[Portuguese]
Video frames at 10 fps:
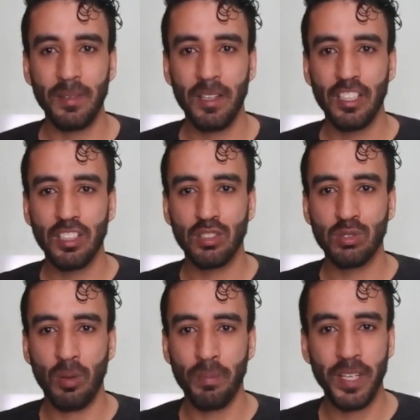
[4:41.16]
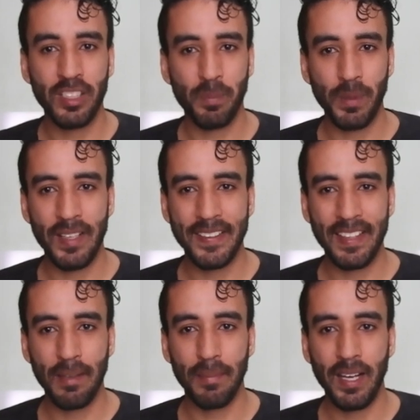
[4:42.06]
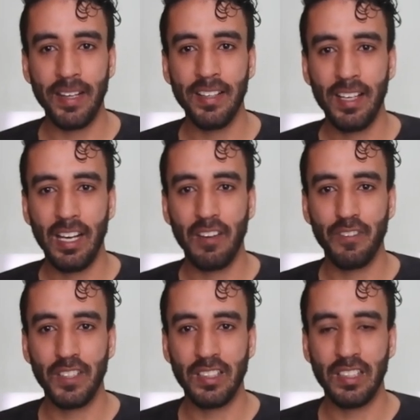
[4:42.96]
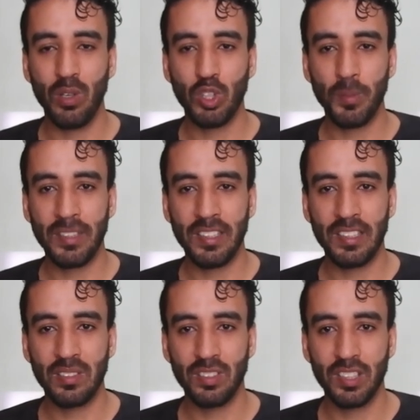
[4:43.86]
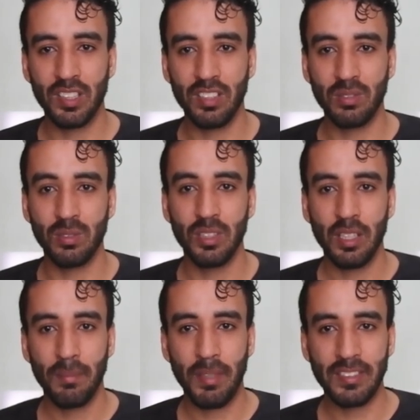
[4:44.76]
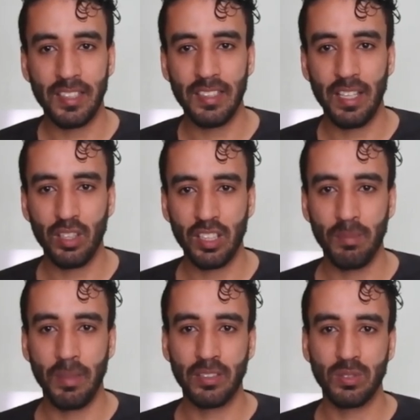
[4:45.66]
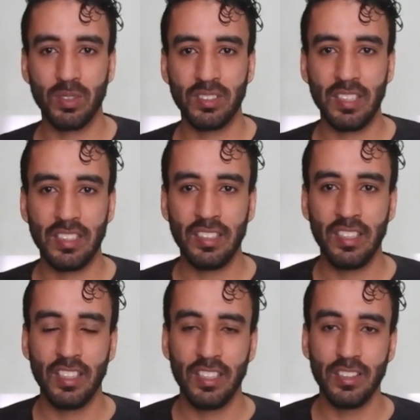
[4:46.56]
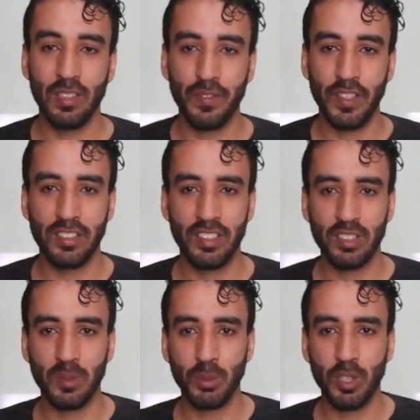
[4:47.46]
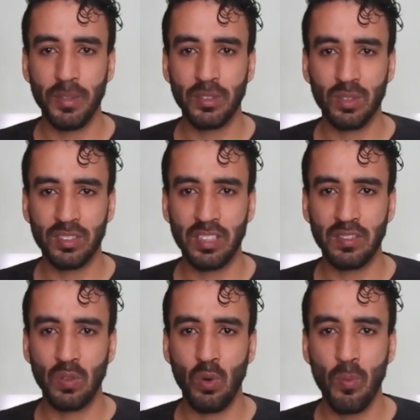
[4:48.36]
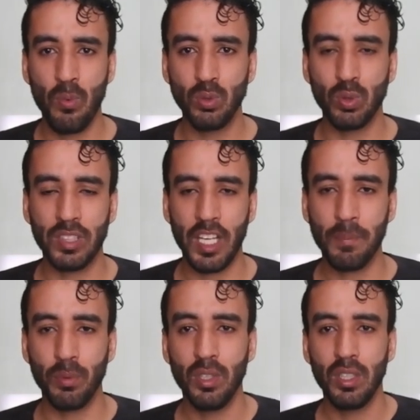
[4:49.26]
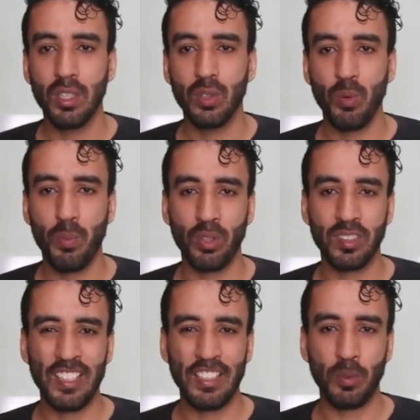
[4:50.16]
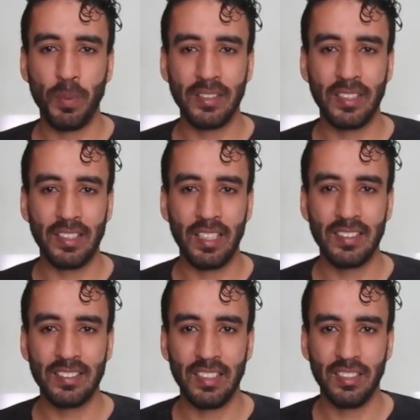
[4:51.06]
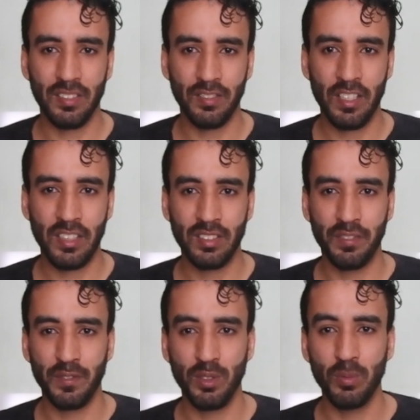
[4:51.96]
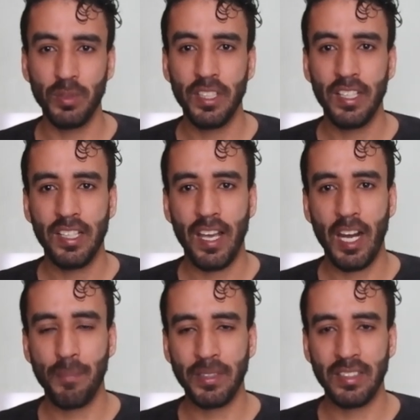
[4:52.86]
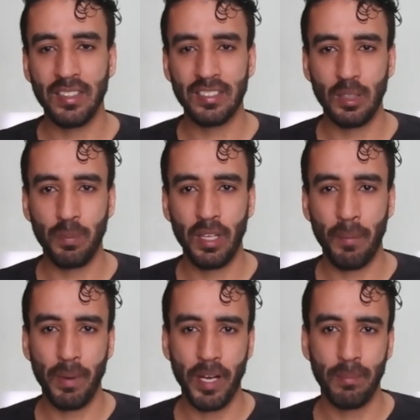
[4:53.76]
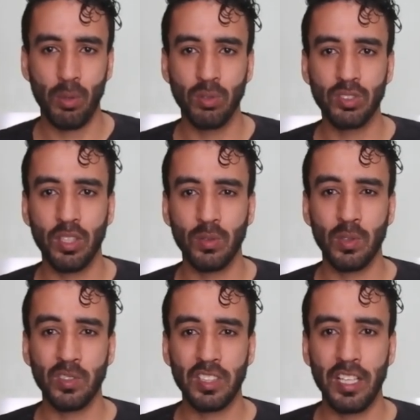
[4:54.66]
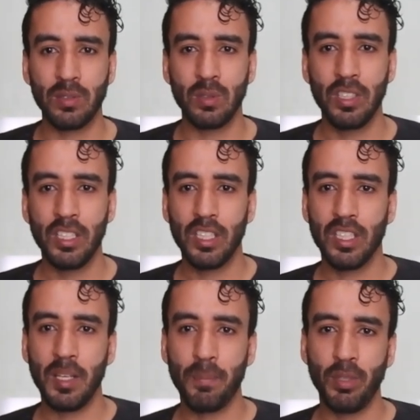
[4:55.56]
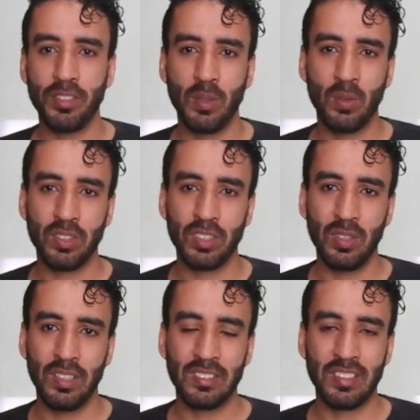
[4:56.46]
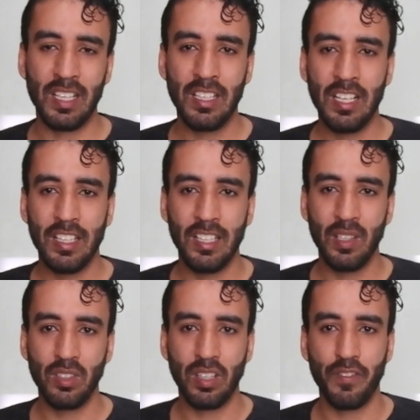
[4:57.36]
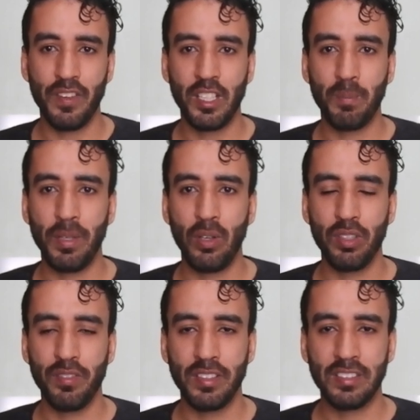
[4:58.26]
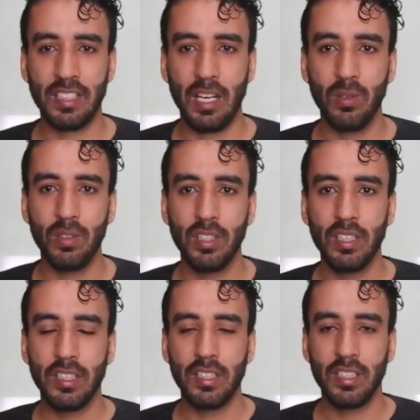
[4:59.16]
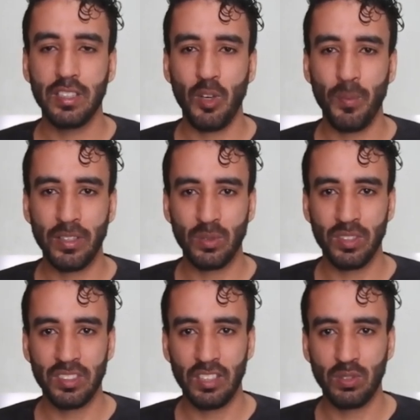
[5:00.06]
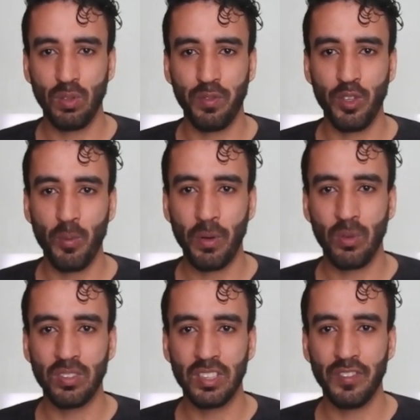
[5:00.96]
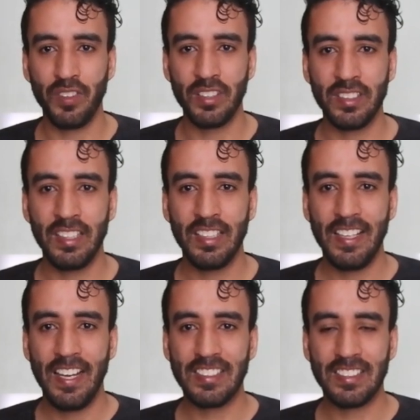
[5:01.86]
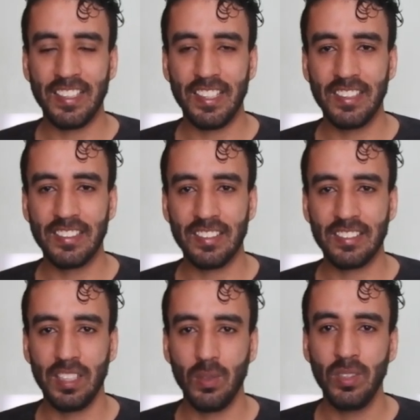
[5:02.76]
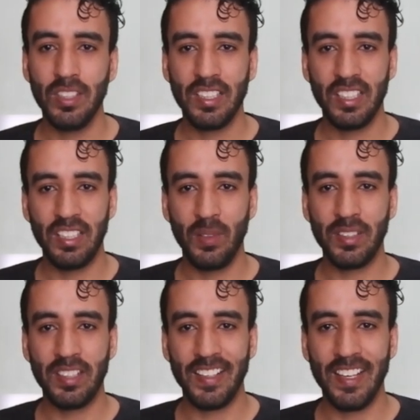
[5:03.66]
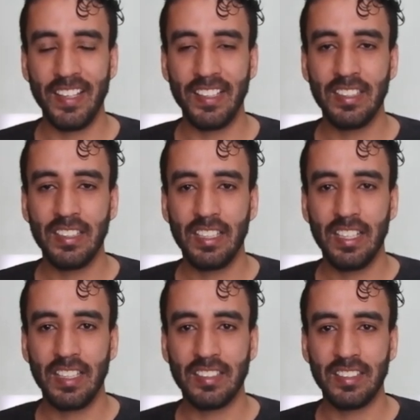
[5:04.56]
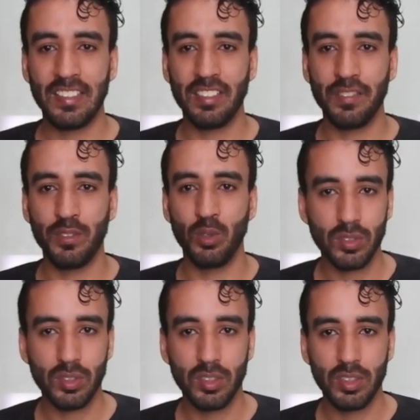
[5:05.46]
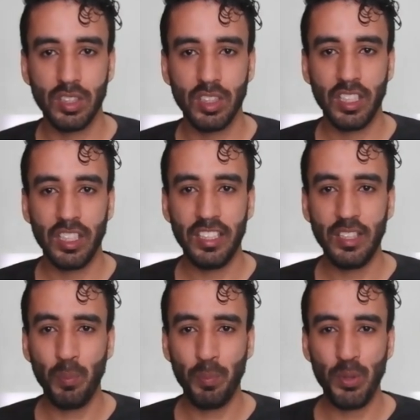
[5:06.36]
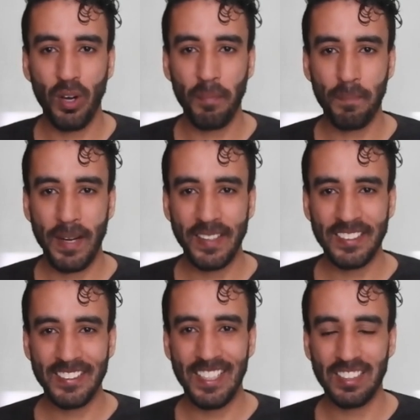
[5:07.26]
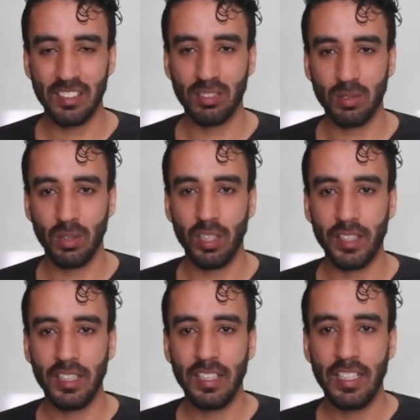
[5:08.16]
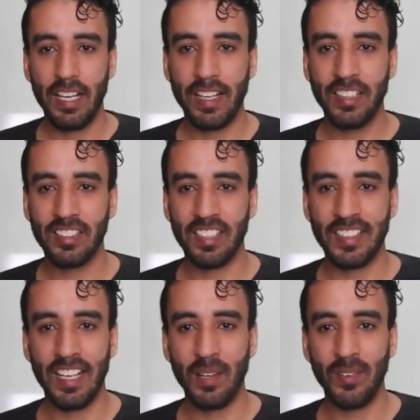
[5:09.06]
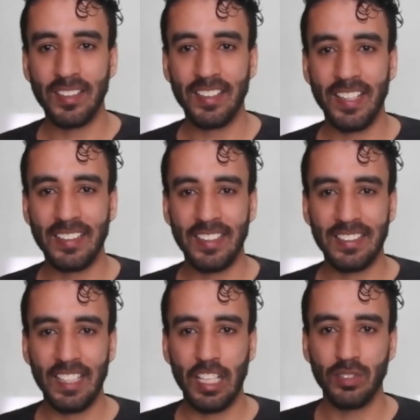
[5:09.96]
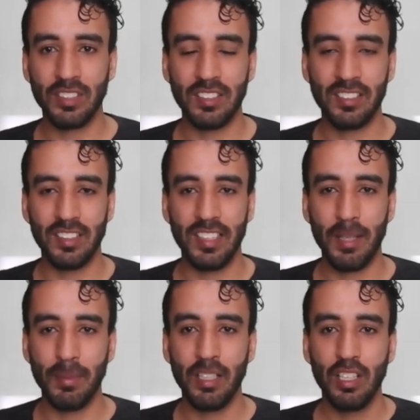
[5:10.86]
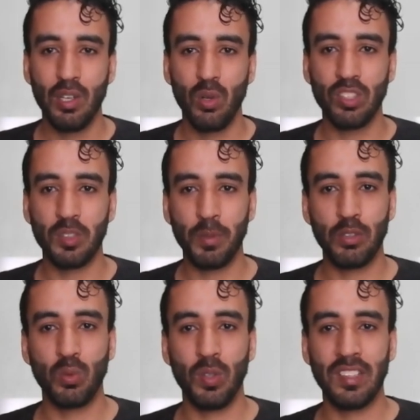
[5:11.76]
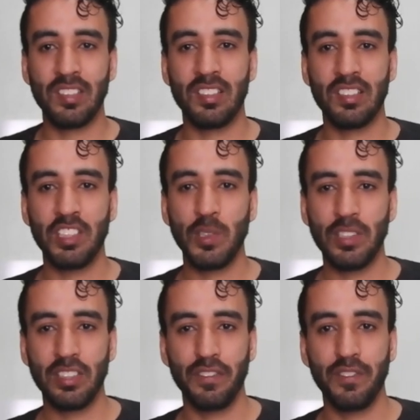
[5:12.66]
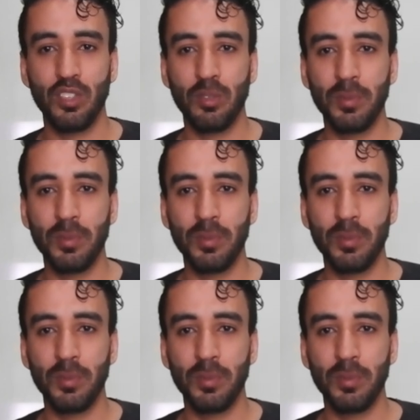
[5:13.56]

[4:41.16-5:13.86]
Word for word: somente para ele queimar a fita da última tentação de Cristo. Mas é claro que Martin Scorsese não fez isso, porque o Martin Scorsese ficou muito tempo no processo para tentar lançar esse, esse filme. Era para ter lançado pela Paramount, não deu certo. e Depois ele conseguiu lançar anos à frente pela Universal. Então Martin Scorsese sofreu para conseguir fazer essa realização e não entregaria assim esse filme. E o pior parte dessa história é que chegaram a ter atentados em cinema, onde as pessoas assistiam esse filme